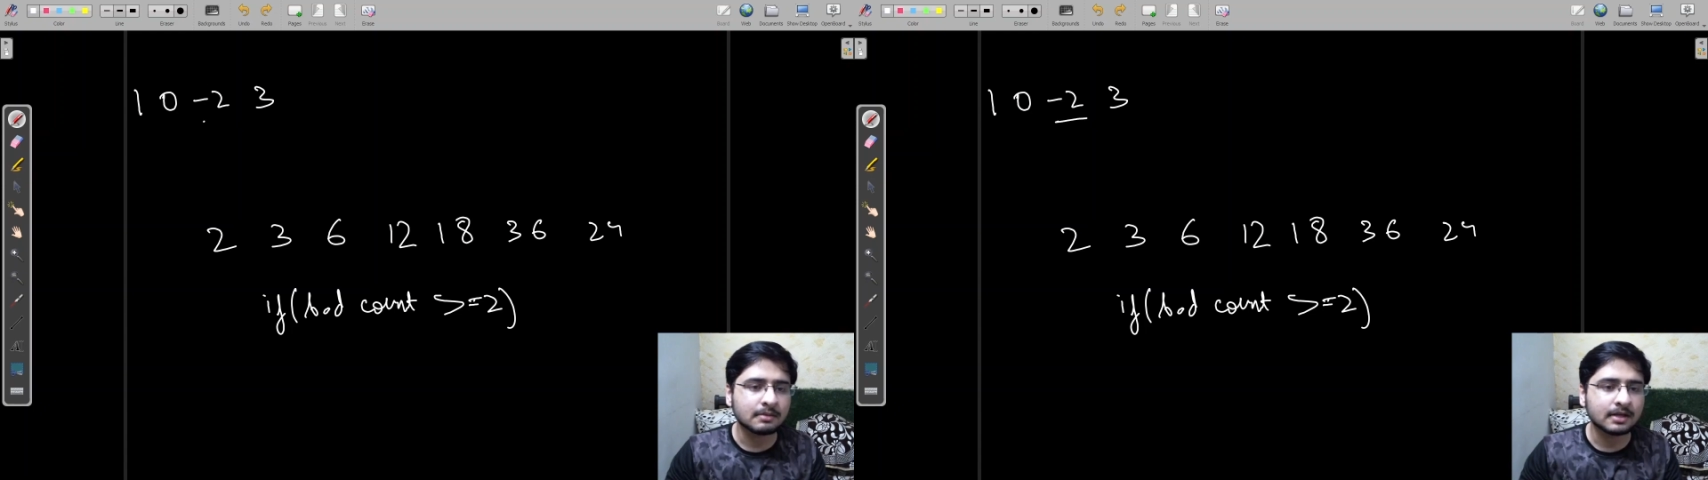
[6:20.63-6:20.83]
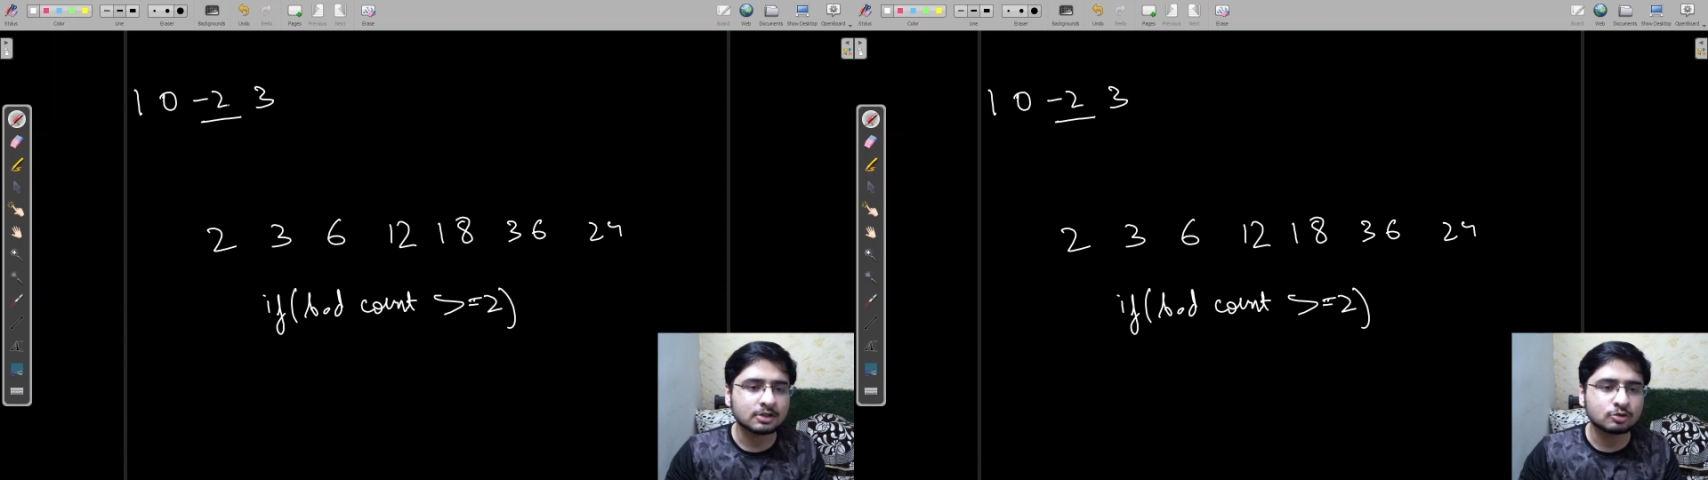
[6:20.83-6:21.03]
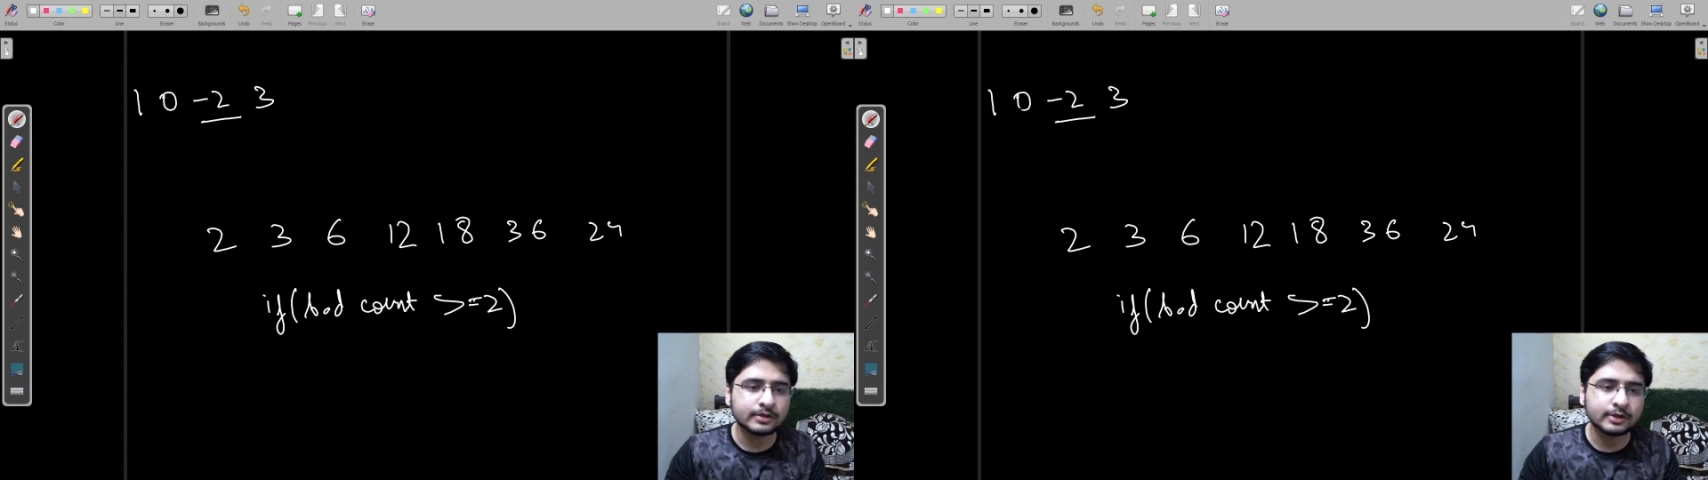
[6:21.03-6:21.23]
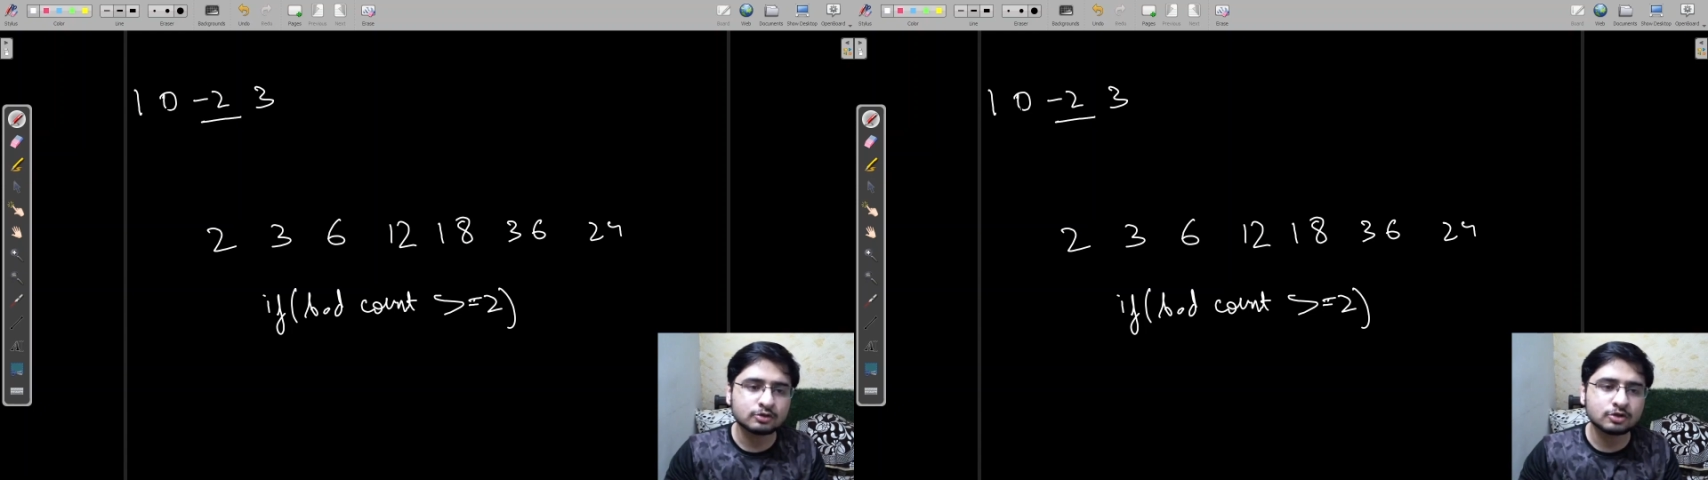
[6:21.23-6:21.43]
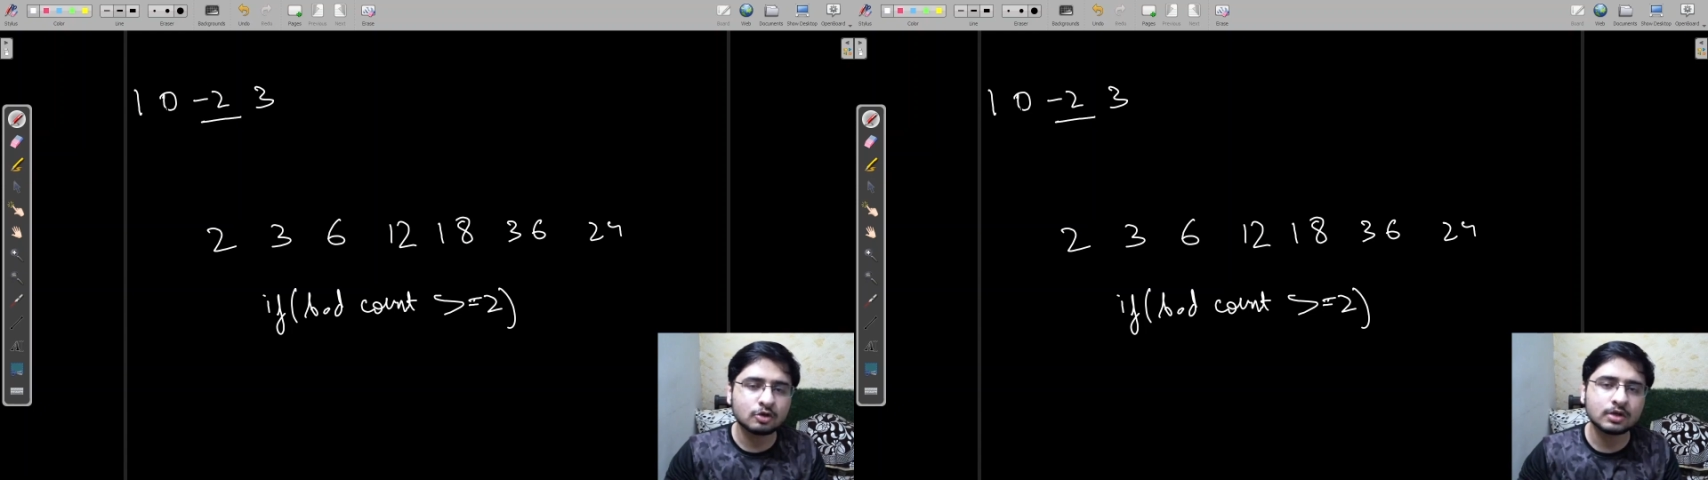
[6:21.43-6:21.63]
माइनस टू इंटू
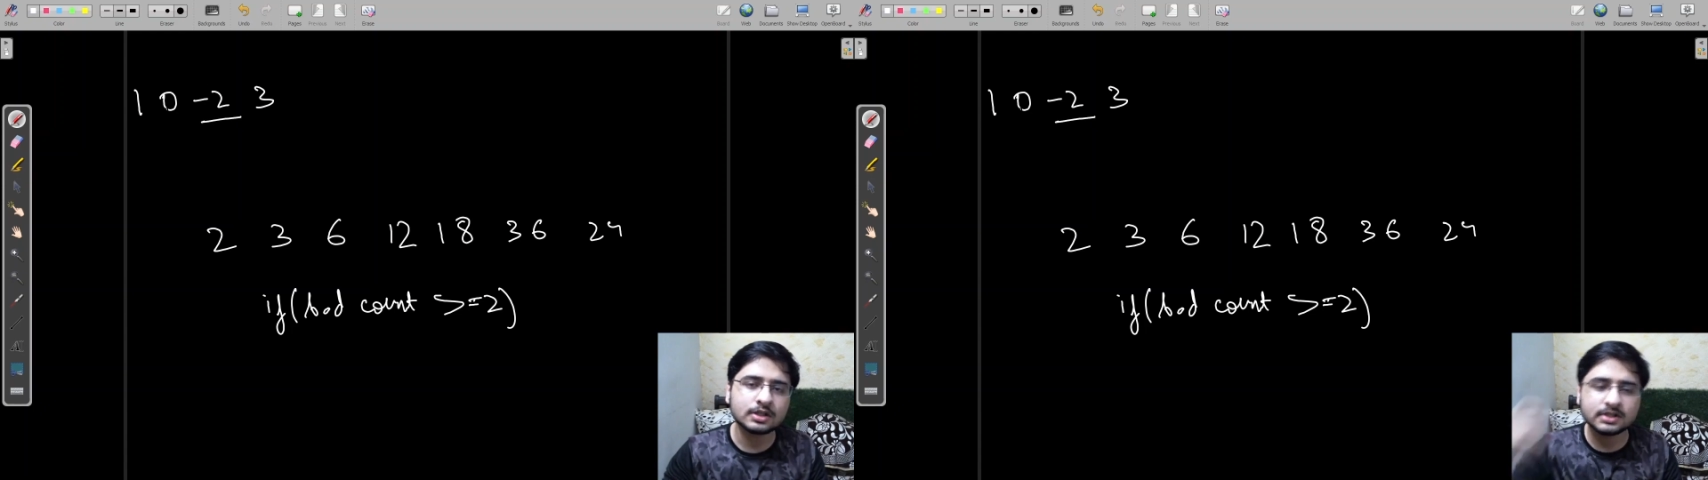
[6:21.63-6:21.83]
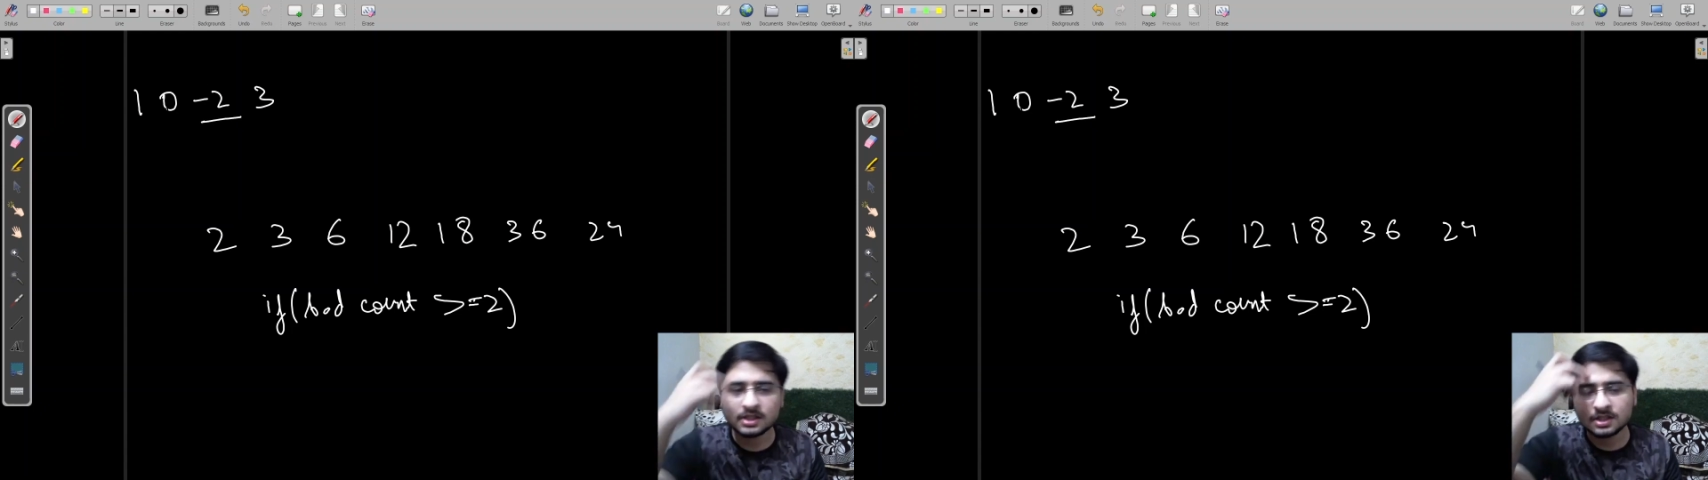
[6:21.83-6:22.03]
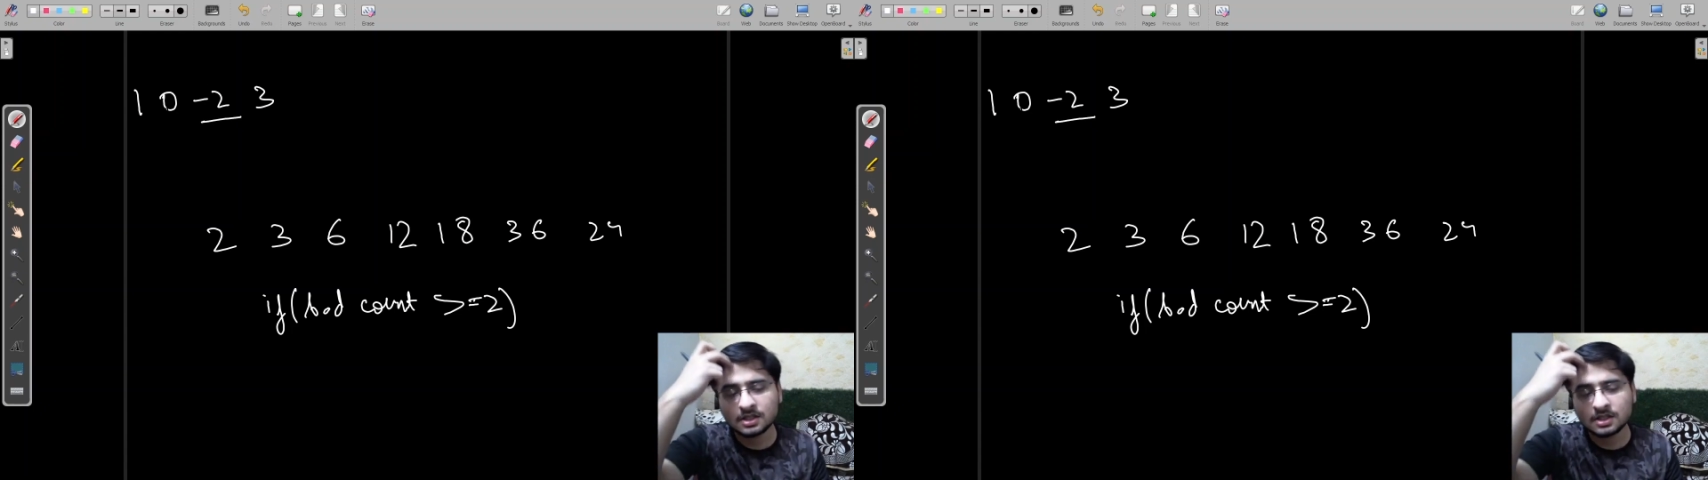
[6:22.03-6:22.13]
जीरो होना चाहिए